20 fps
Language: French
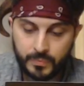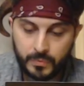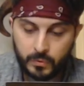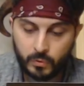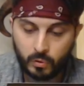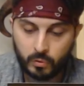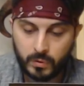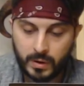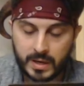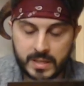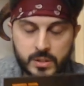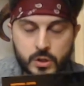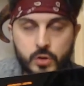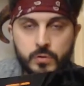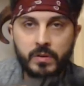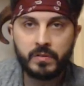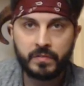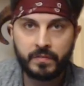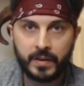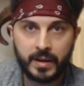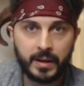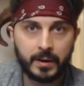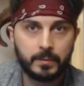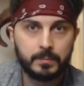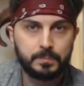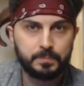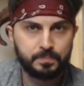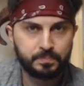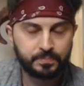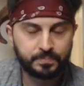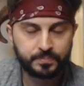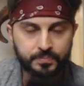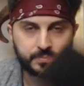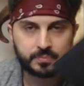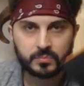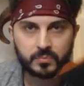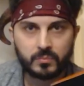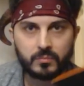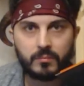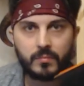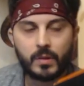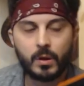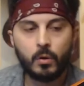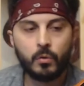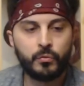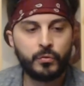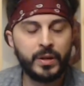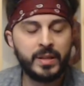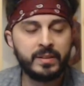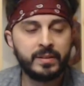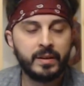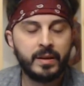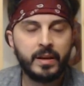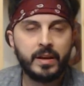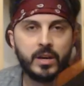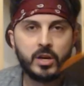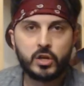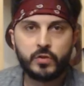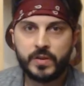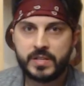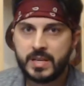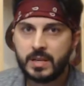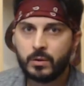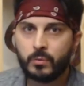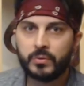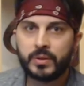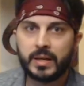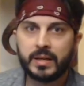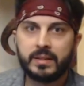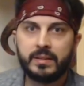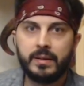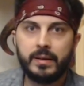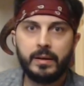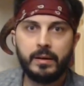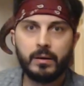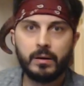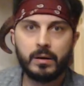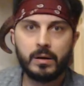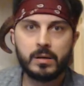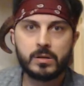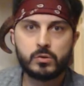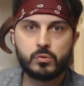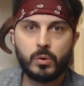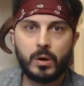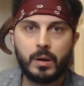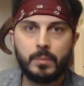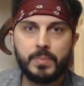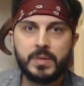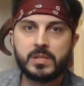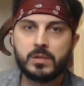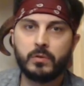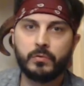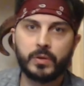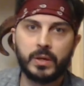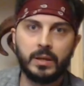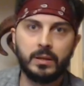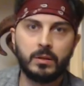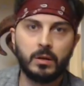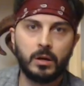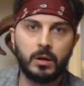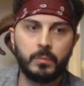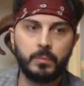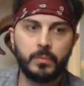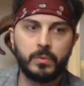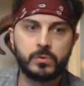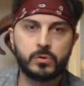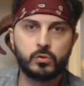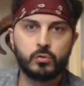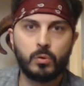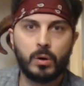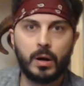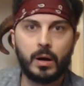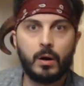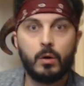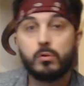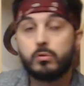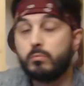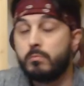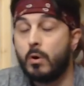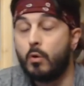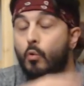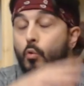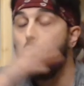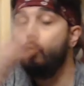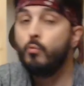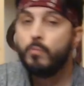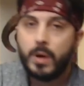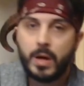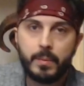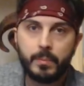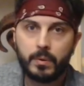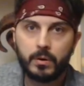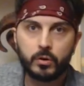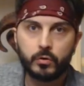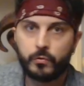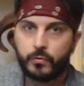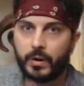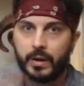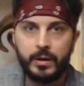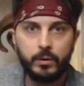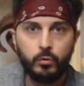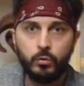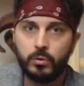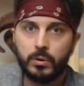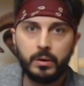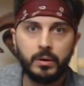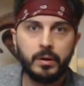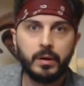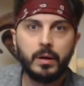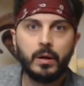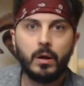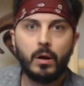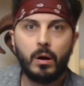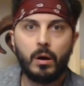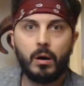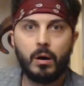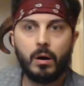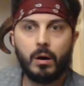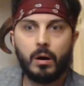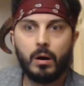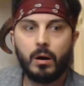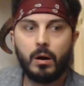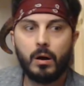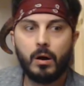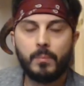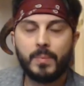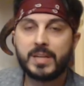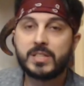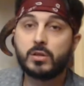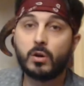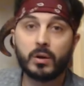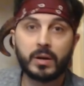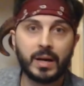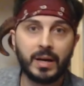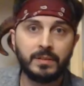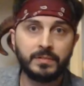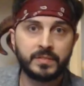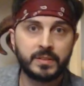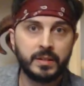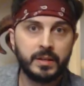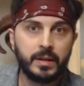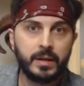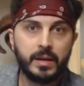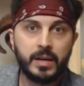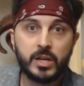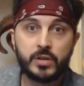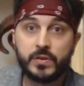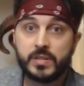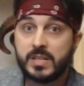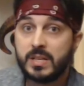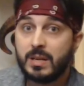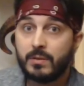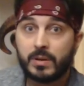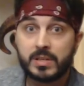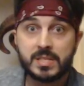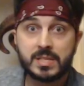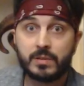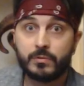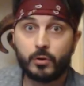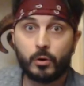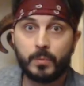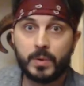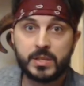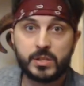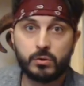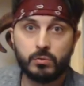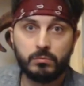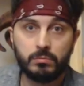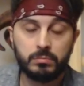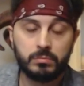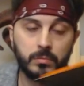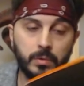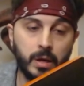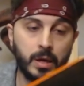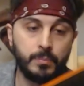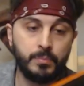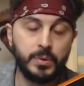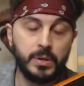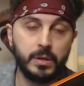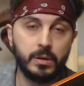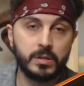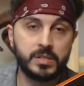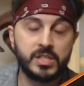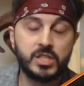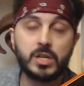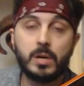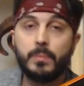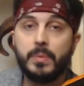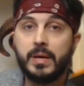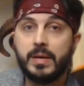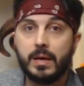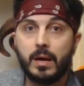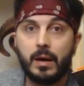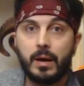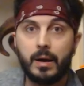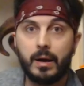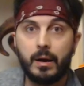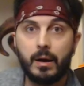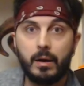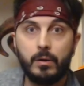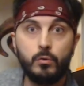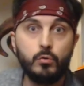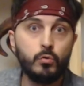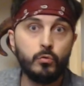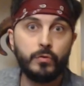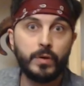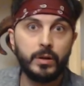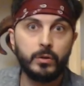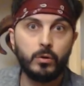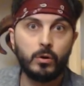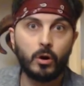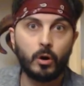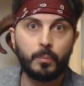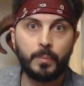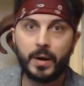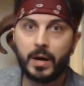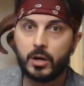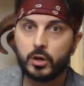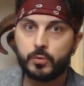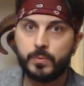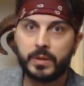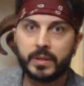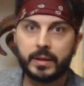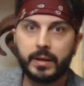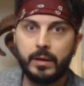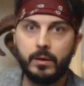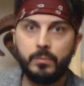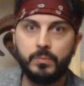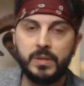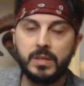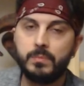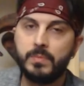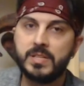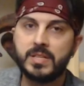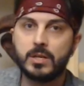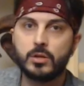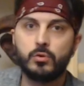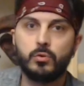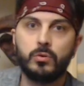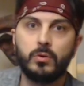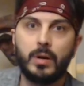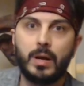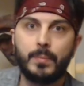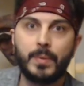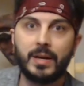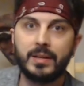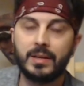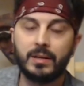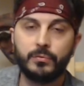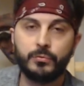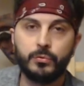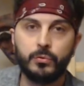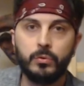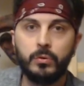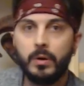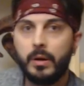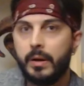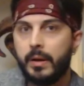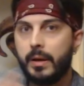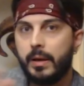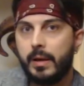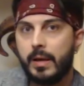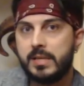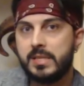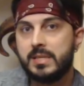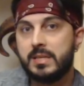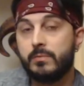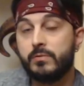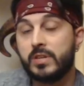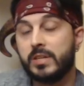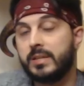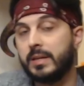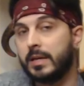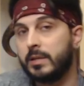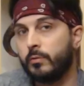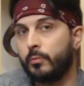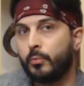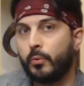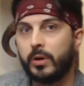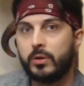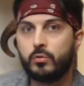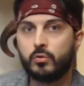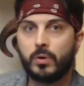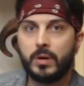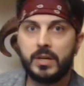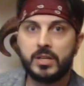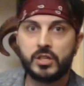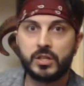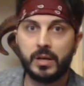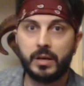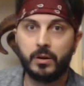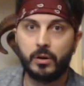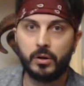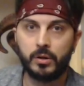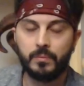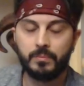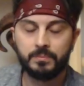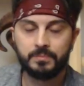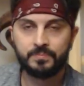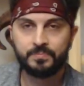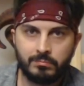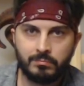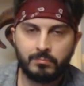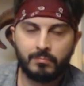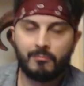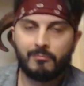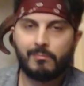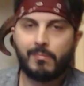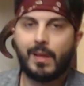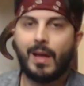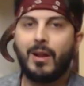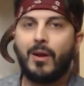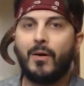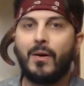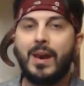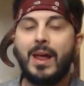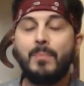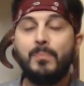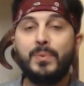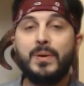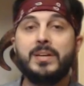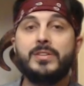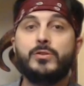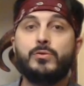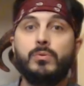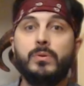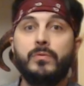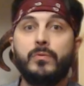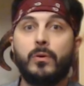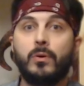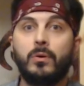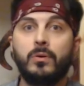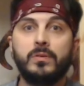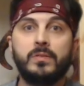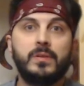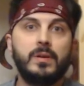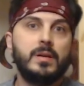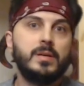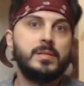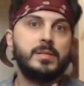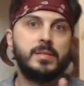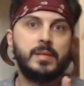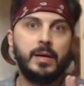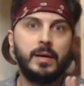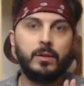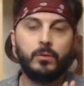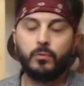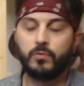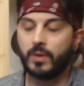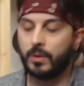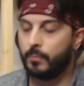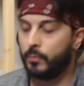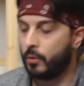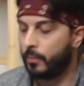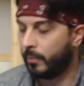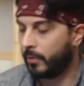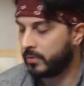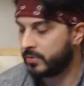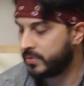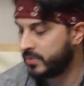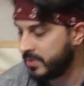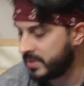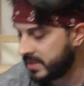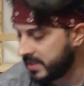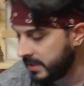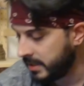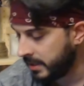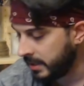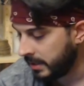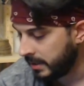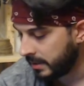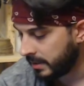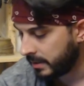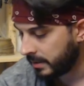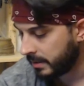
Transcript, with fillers: Donc voilà, ce que je vais faire, en fait, je vais essayer de contacter euh, soit Beast of Kingdom, soit ou même, hein, je vais faire les deux, hein, euh, Mastercraft, et je vais essayer d'avoir ces informations. Et puis, euh, si jamais il y a une nouvelle de leur part, je mettrai une petite mise à jour dans la barre d'infos, et si ça vous intéresse, vous pourrez toujours aller jeter un œil. Alors, la pièce suivante, c'est tout simplement ceci.